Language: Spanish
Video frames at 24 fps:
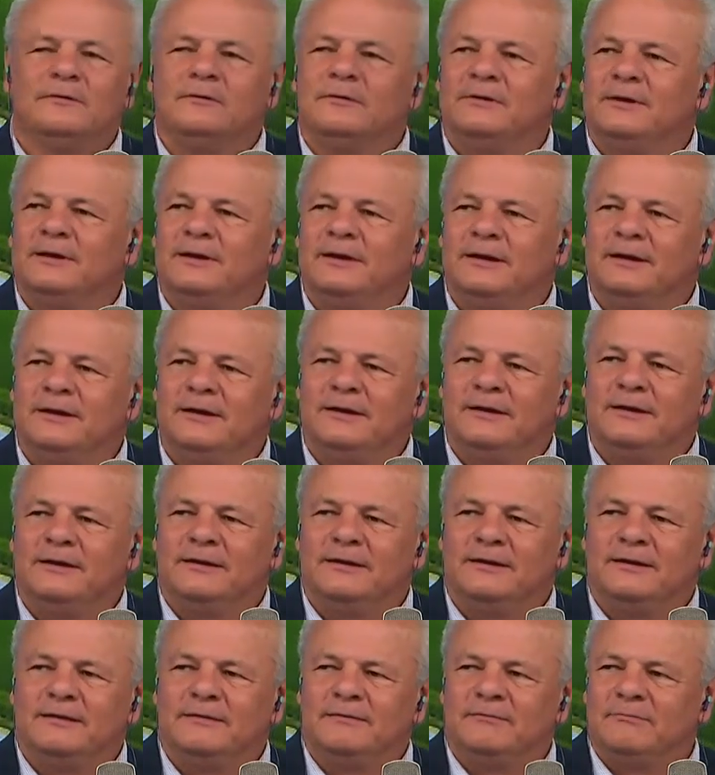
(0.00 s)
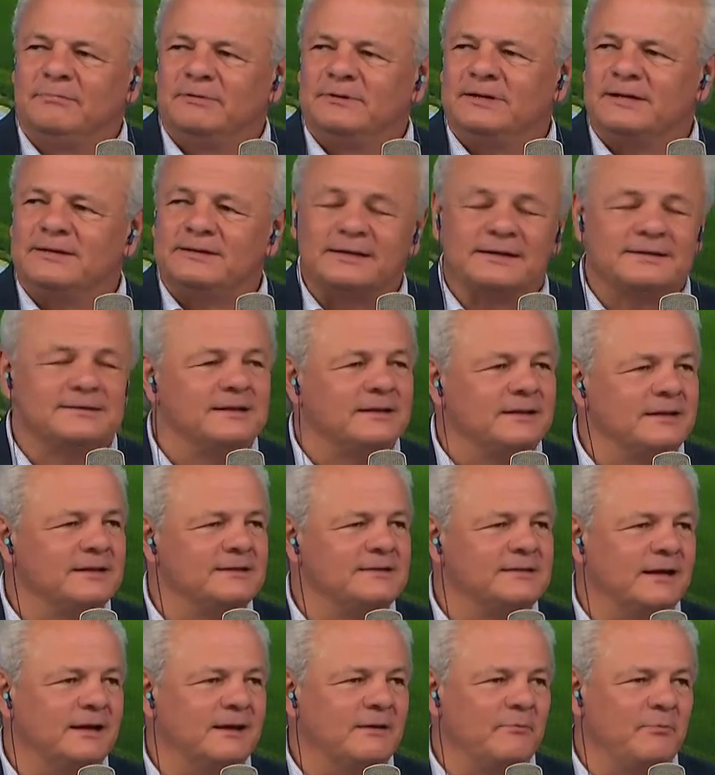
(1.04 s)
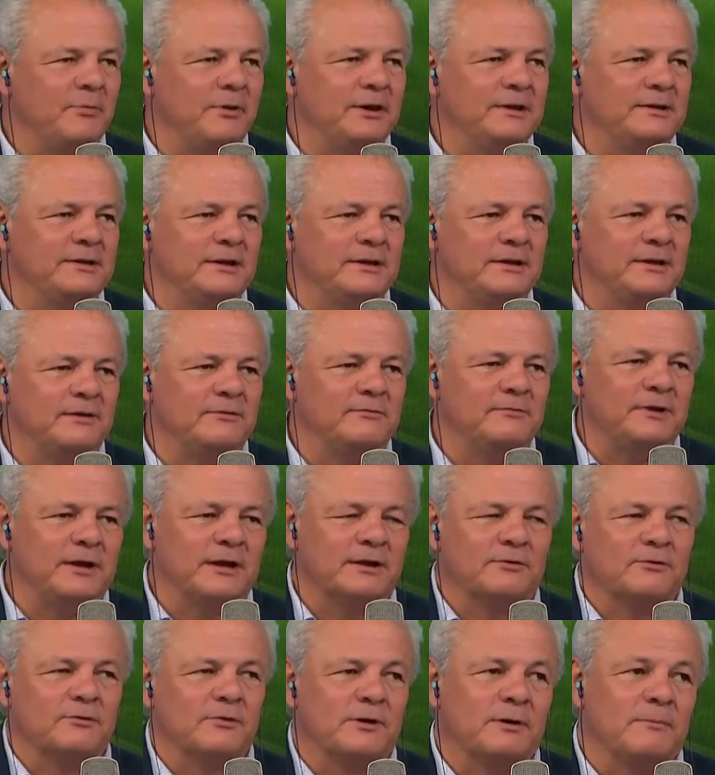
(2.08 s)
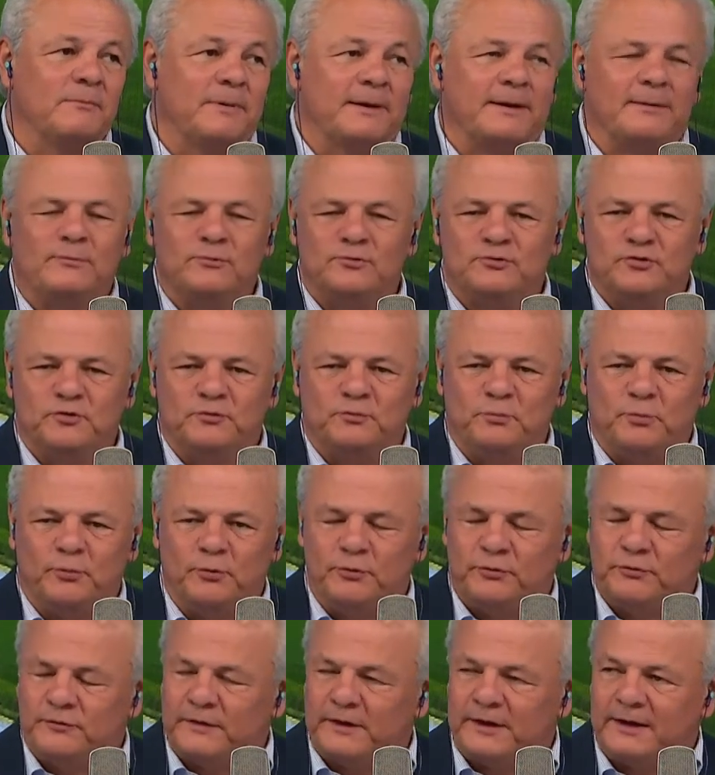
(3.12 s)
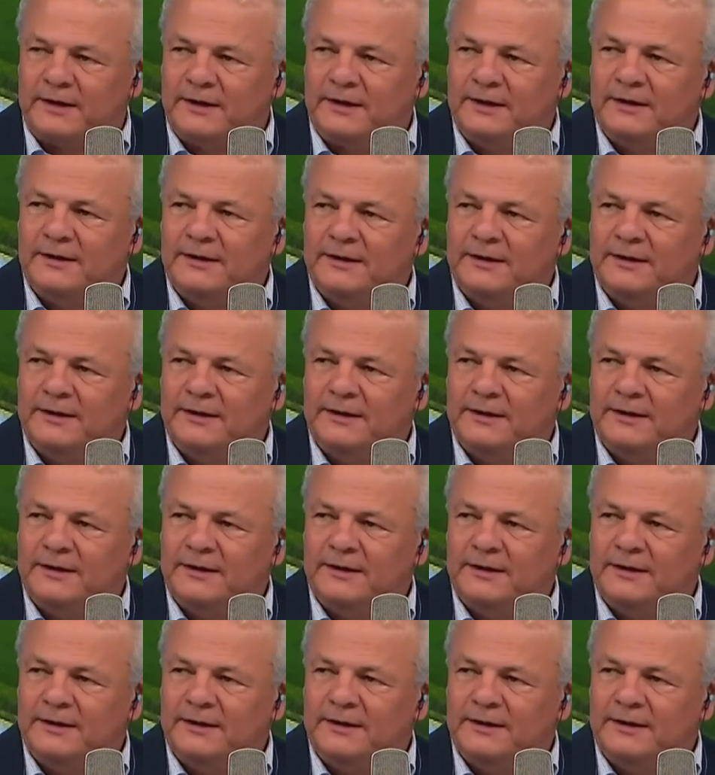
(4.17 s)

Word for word: eh, pues la trascendencia que puede tener un acto que para muchos pudo ser